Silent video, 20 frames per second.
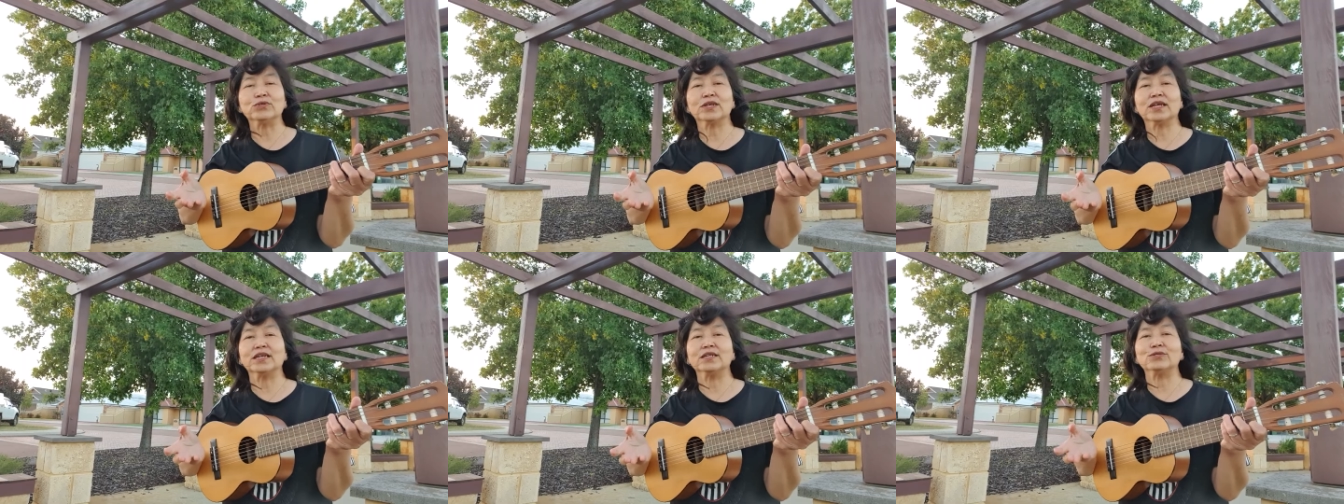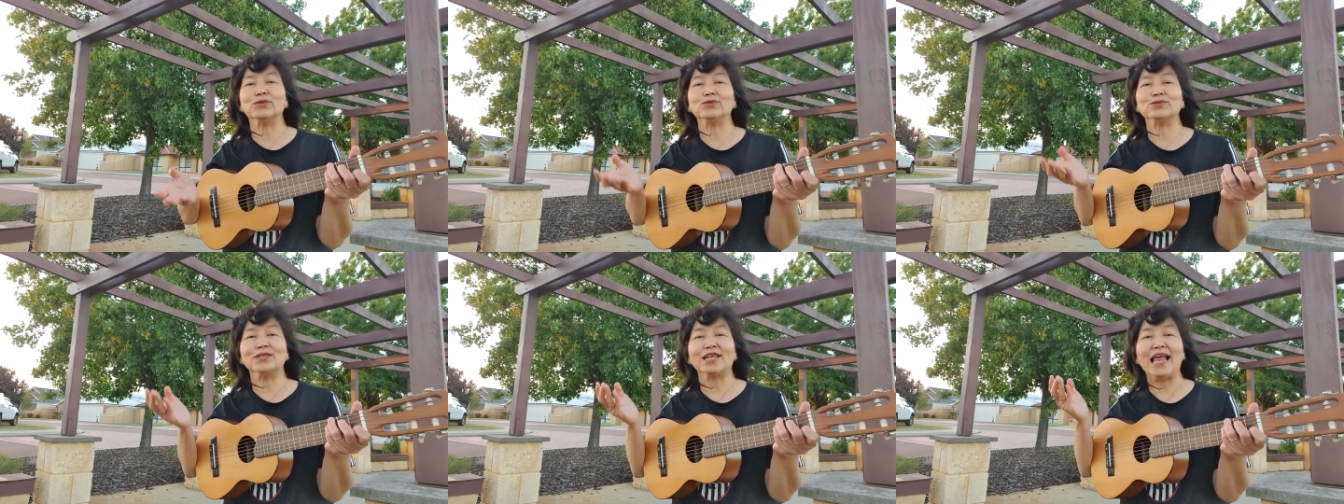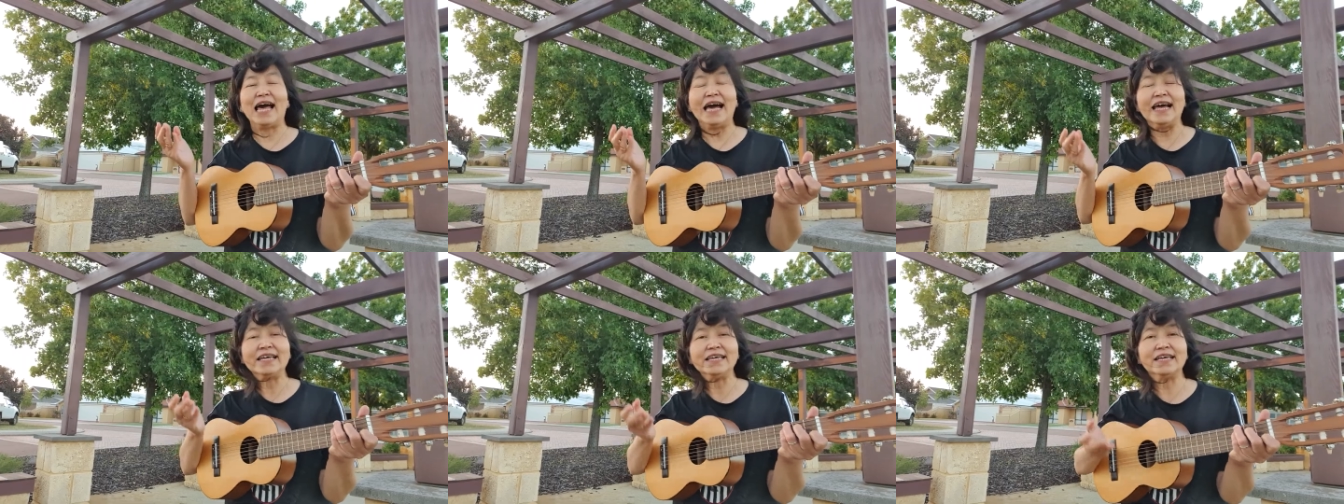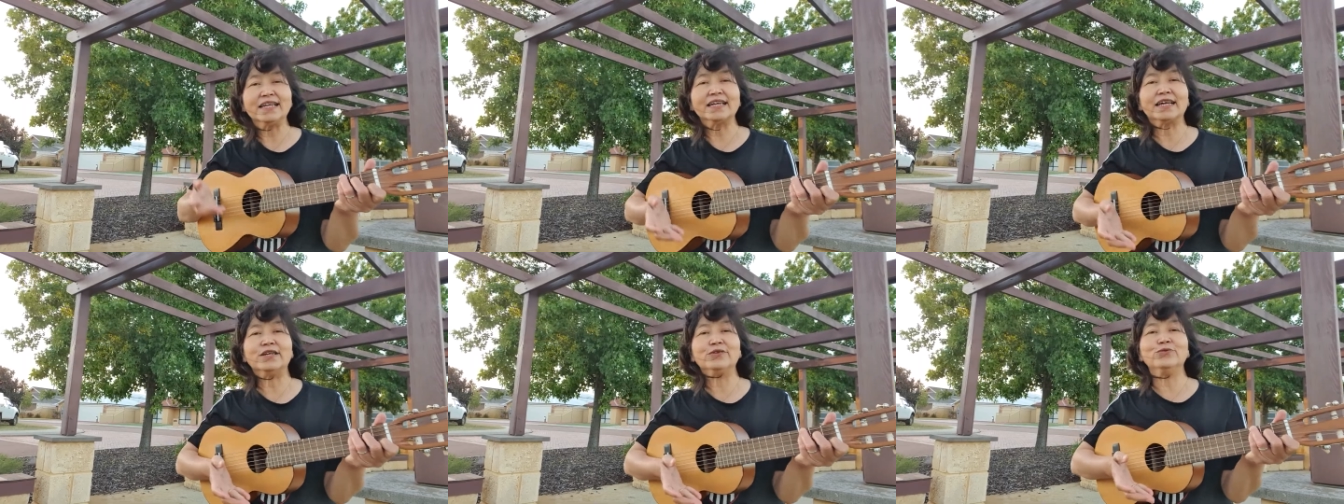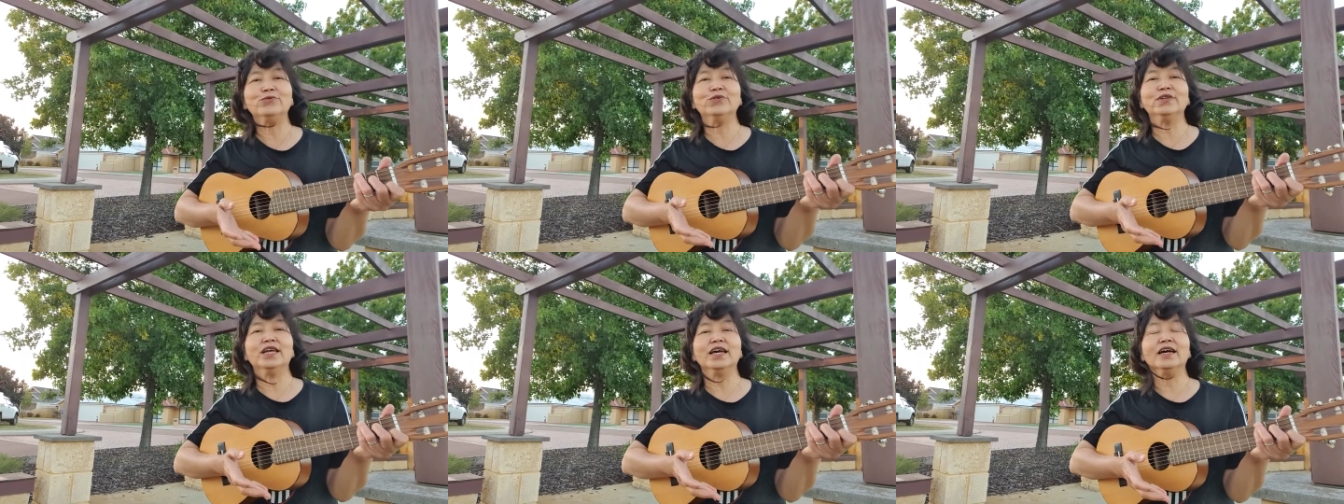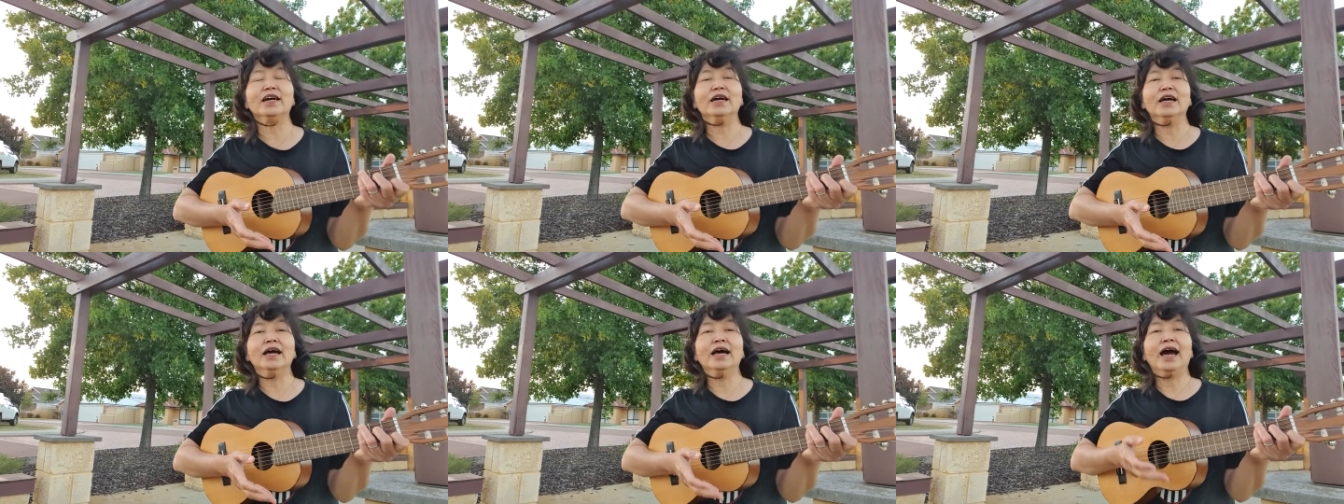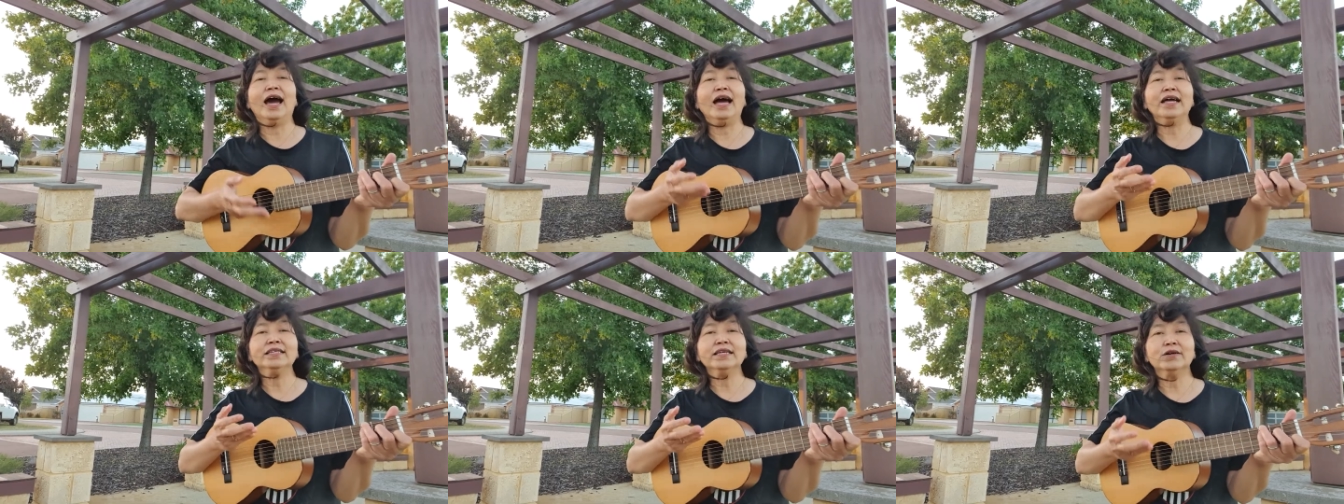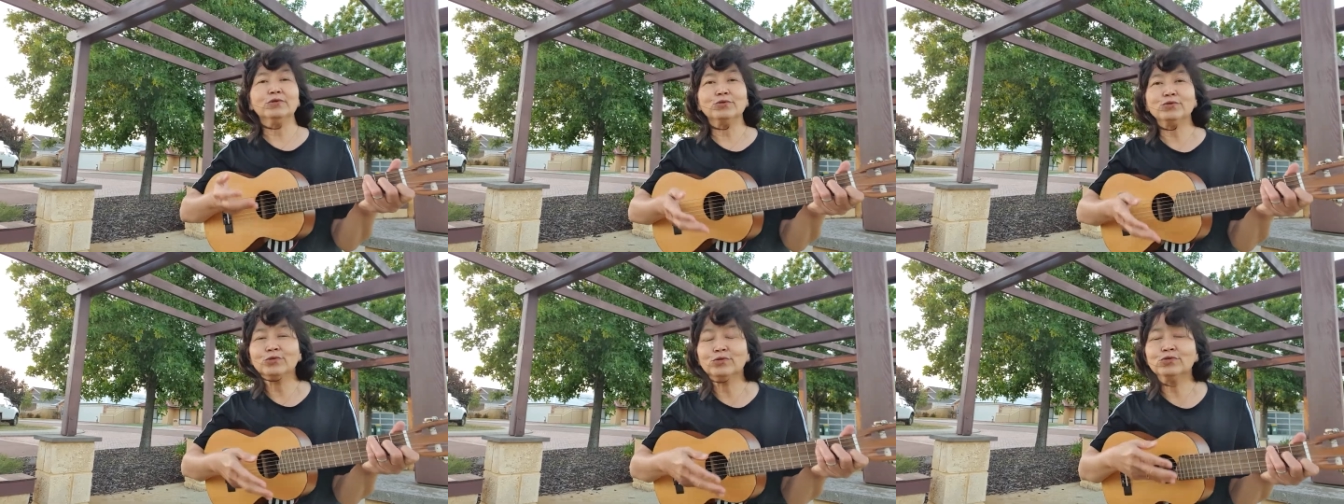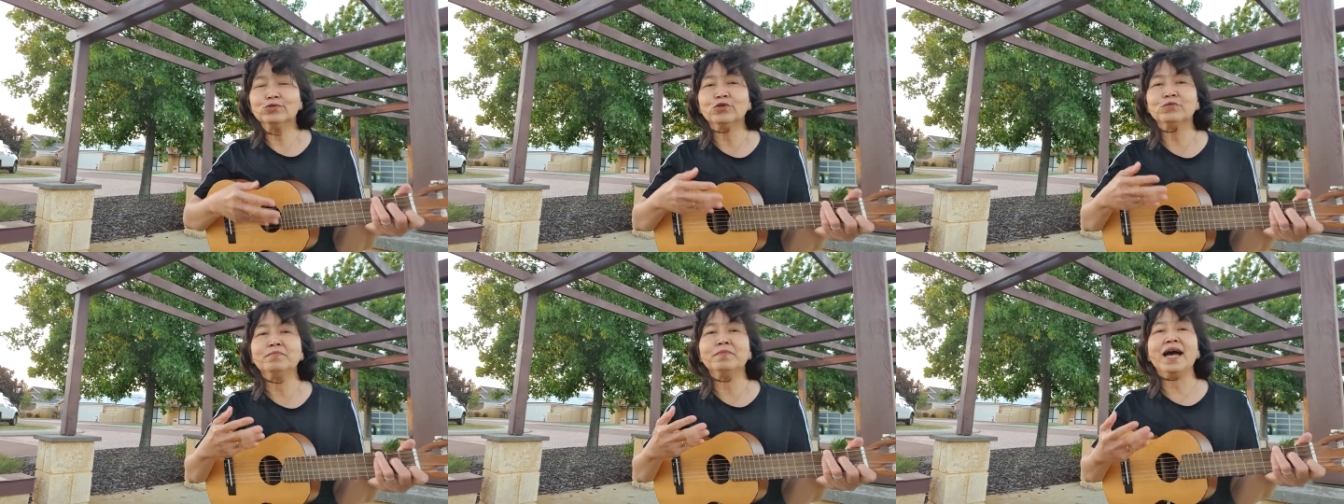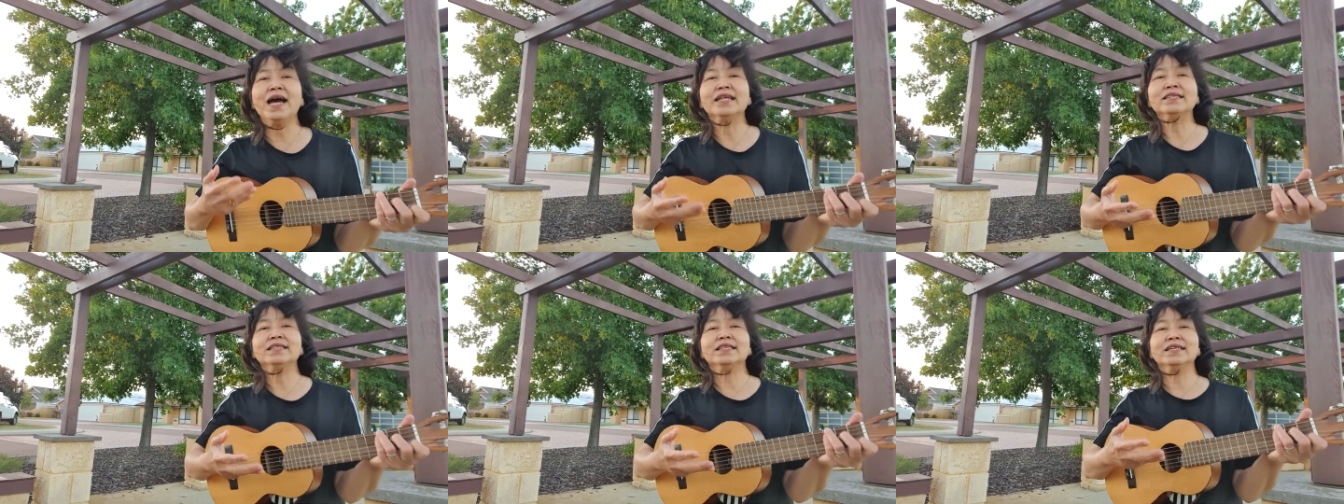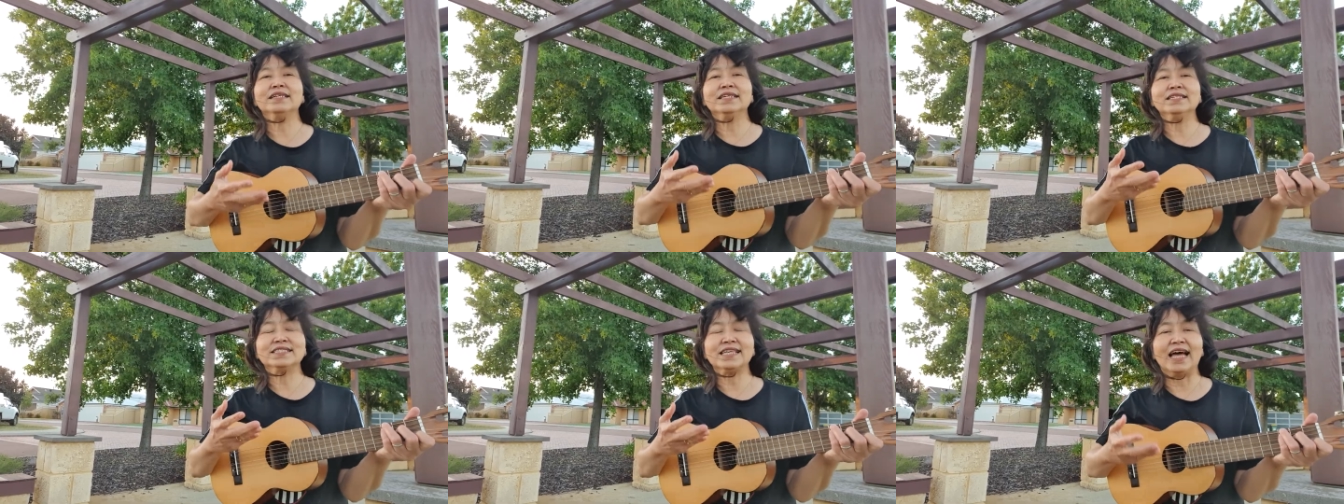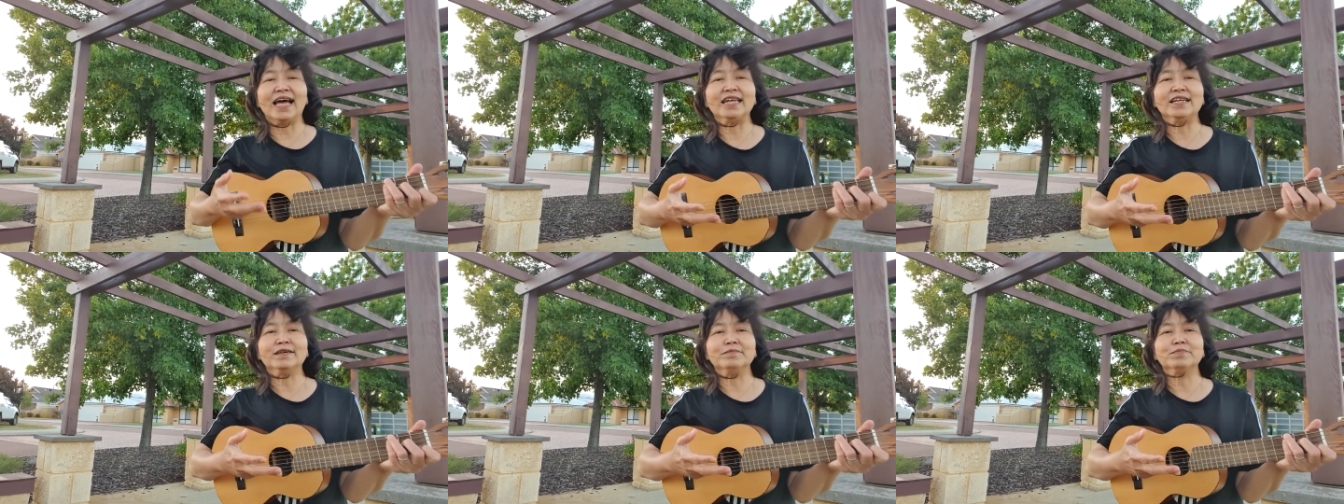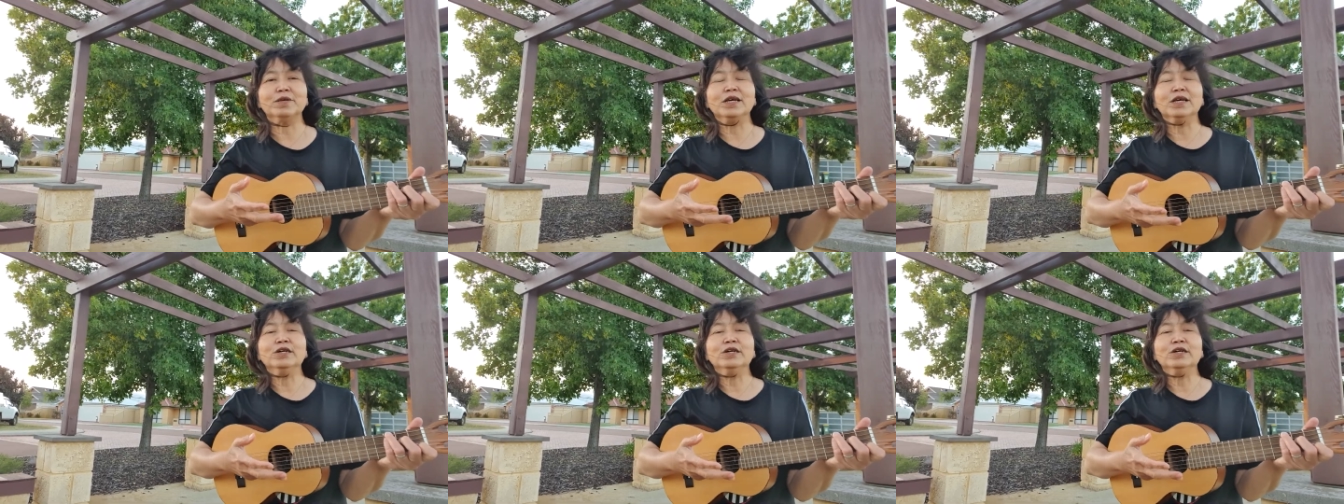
Kristus lahir ke dunia hanya untuk mati di salib